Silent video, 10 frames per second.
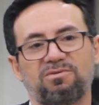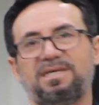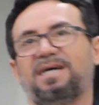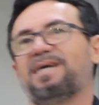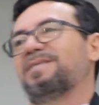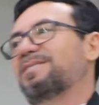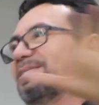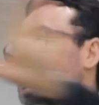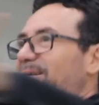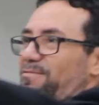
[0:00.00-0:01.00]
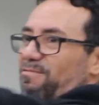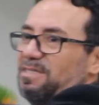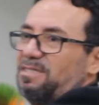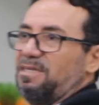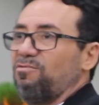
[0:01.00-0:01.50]
não tem aquele staff
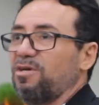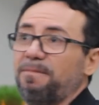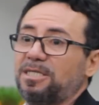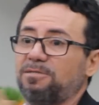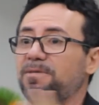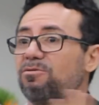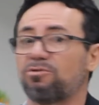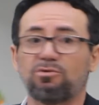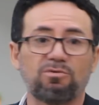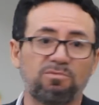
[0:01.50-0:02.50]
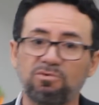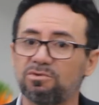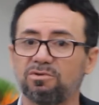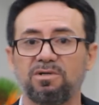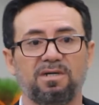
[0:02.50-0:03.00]
visível que mete medo em todo
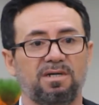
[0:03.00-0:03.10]
mundo.